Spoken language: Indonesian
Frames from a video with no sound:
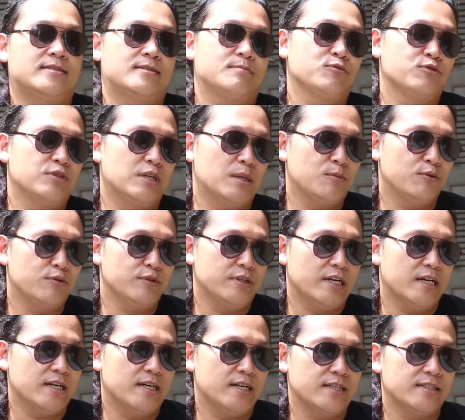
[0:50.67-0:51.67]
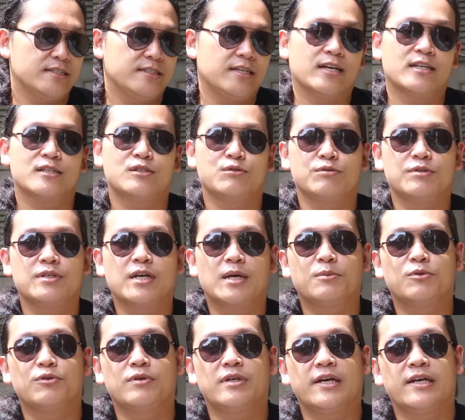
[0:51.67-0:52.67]
Mudah-mudahan yang
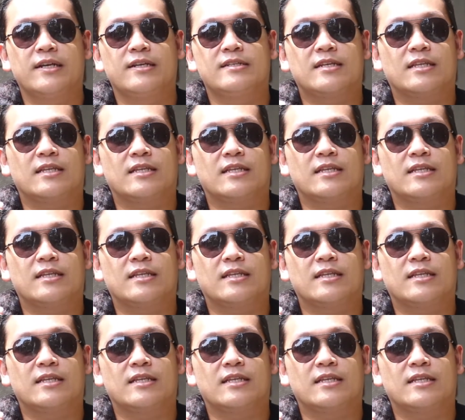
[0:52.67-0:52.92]
sudah mulai di